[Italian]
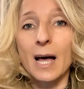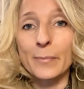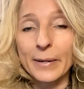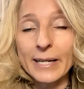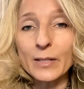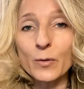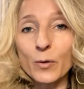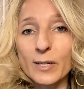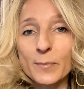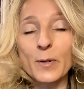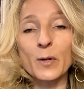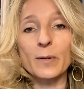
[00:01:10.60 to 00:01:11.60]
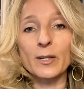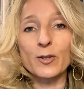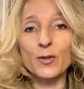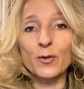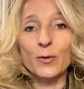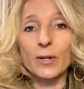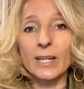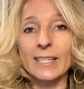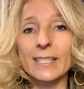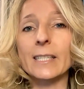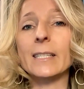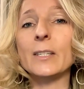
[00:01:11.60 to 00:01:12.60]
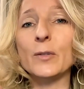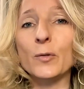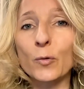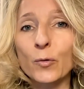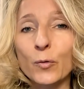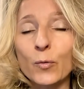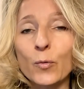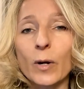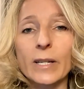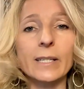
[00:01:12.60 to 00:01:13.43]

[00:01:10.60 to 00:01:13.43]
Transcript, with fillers: prendi un respiro maggiore, se si struttura,